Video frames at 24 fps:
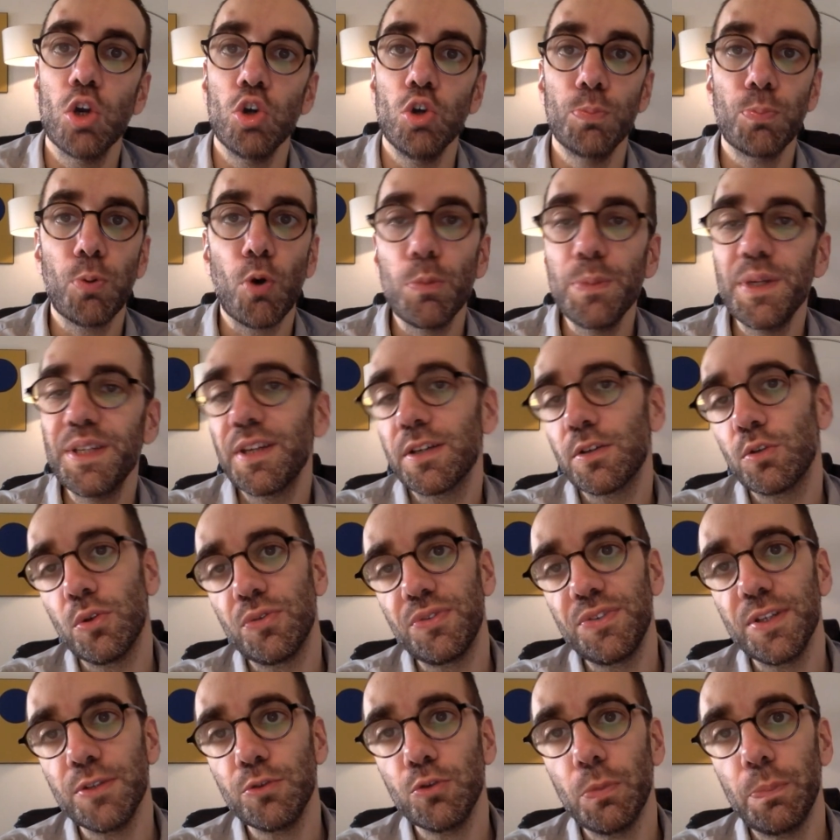Le premier
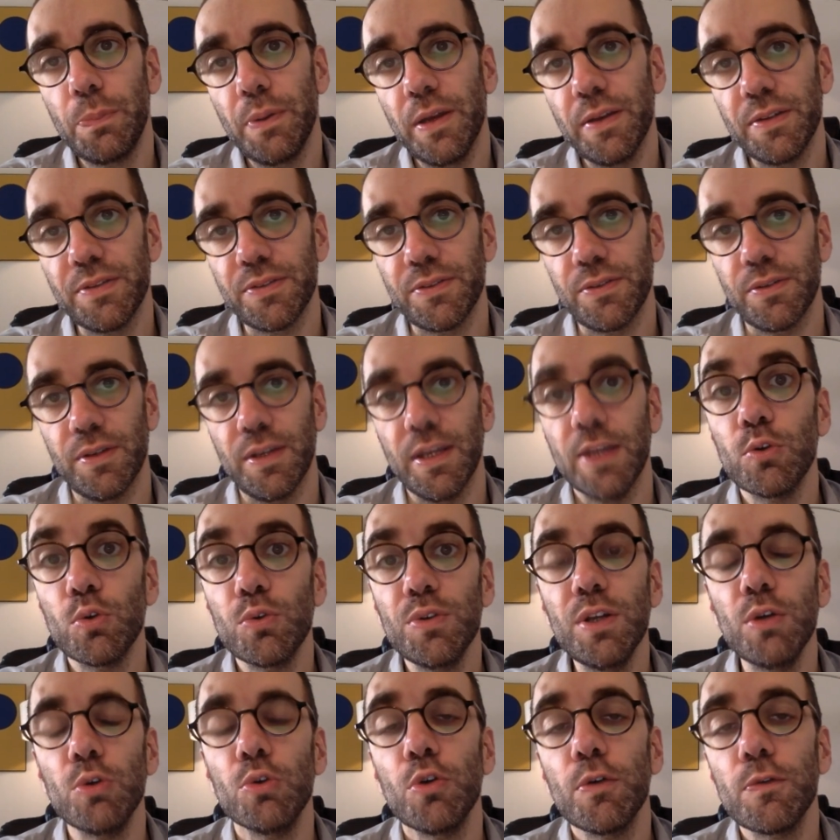diagnostic de peste est
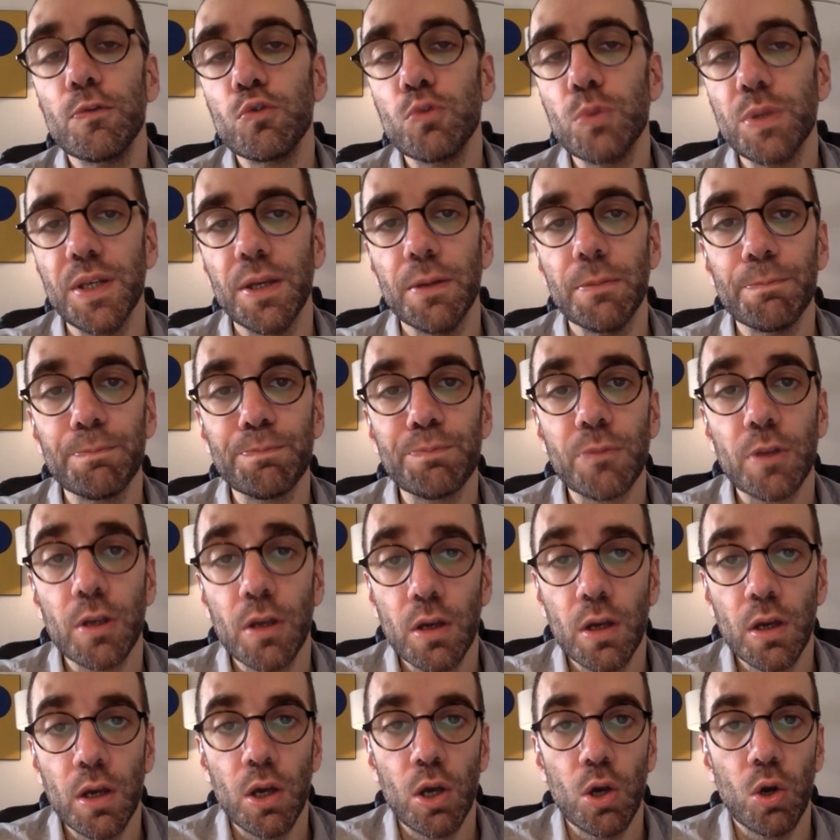donné le 9 juillet.
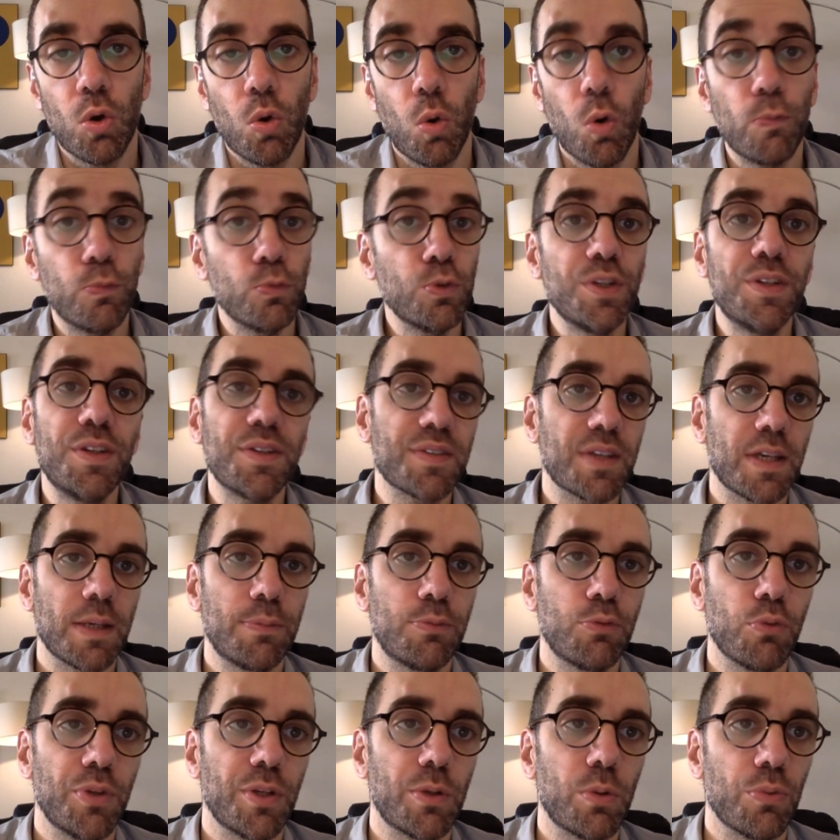Au vu des
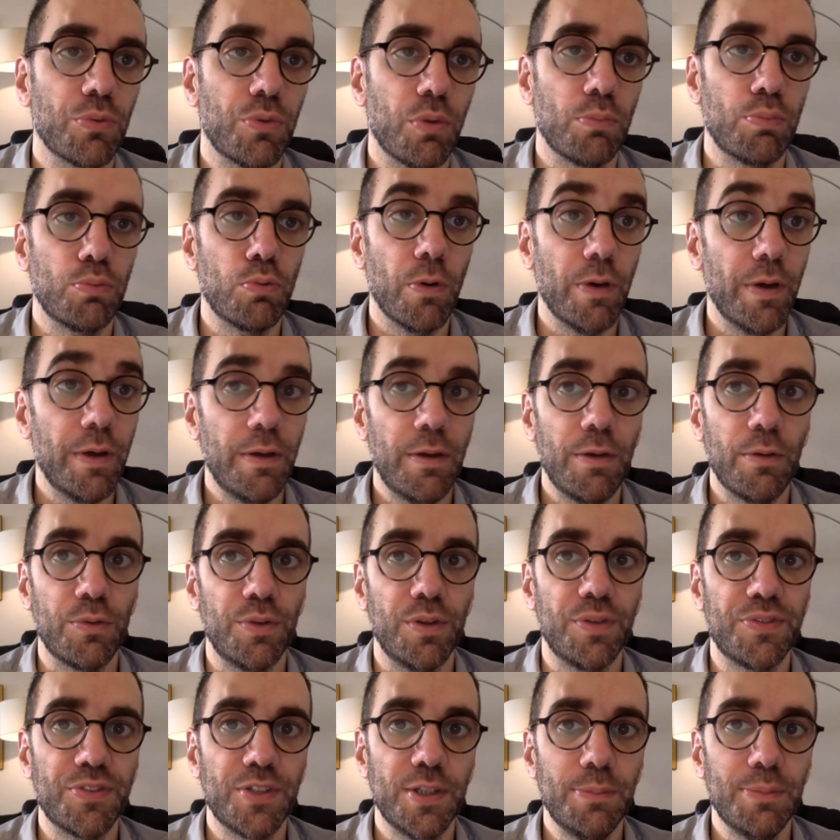descriptions des contemporains,
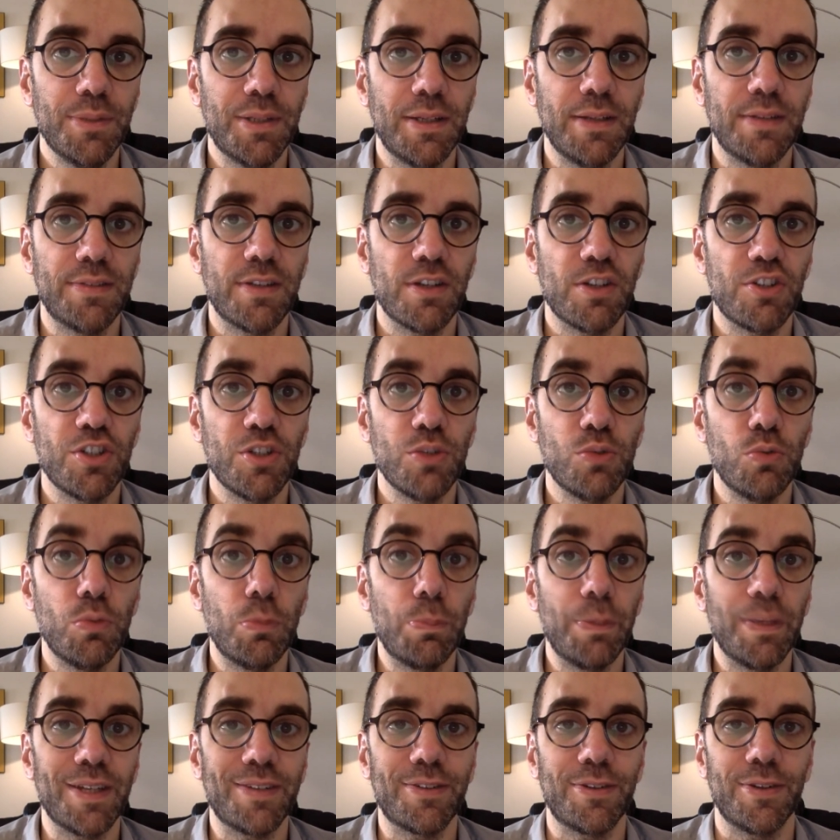on estime qu'il s'agit
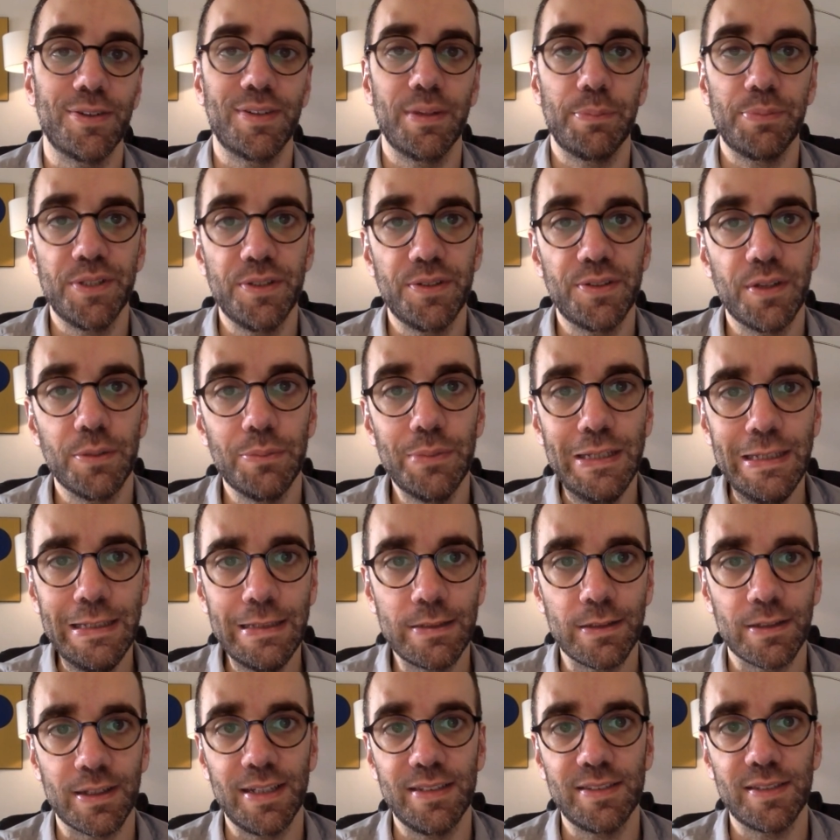d'une peste
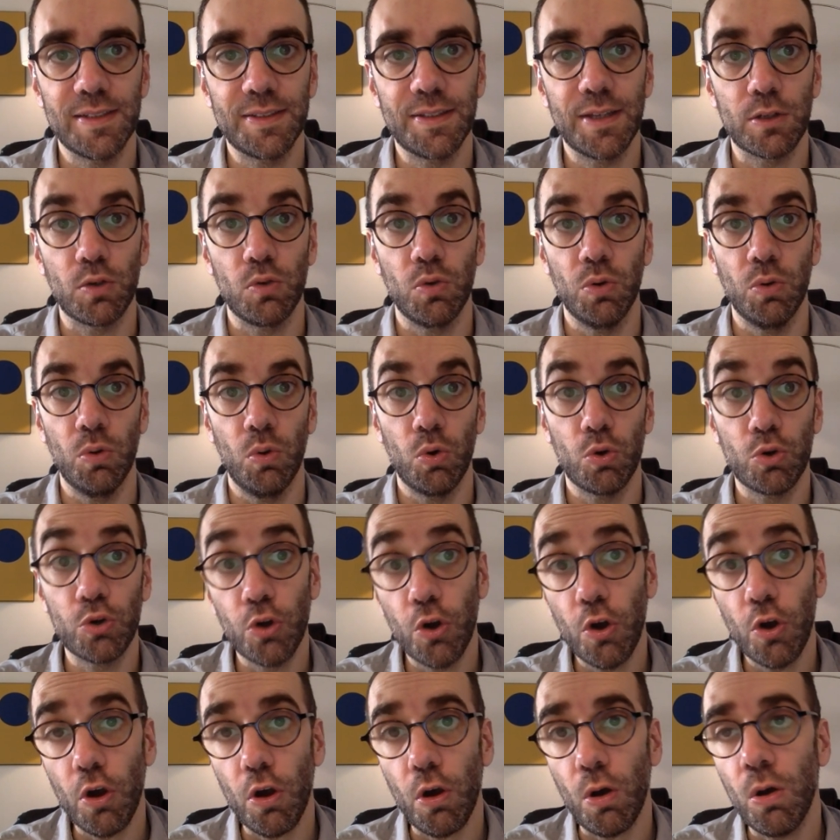septicémique qui s'attaque au
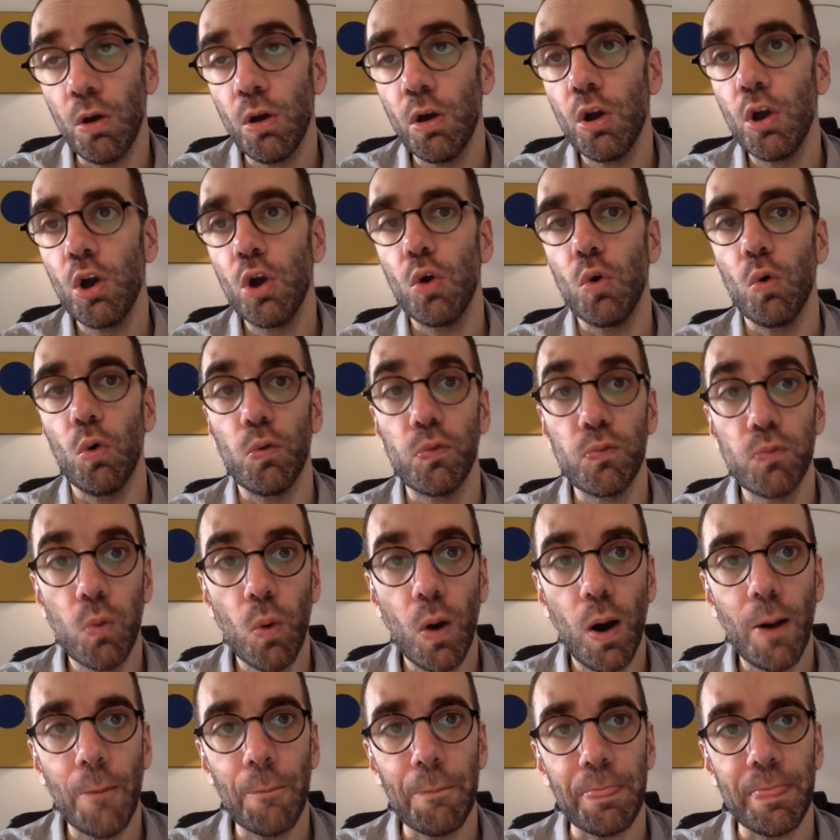cœur, au
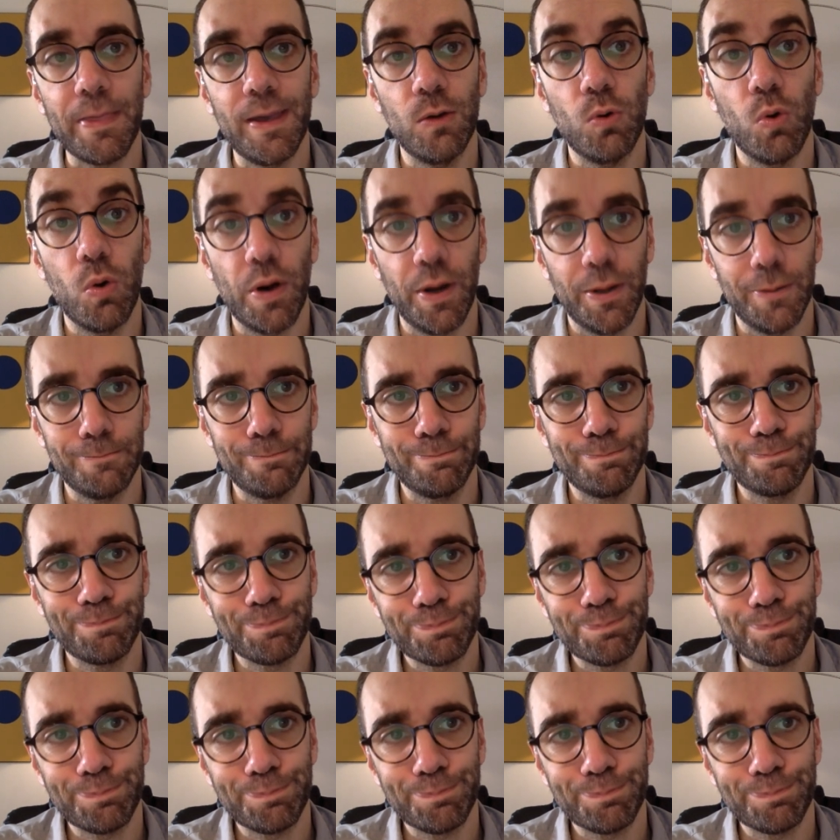foie et aux reins.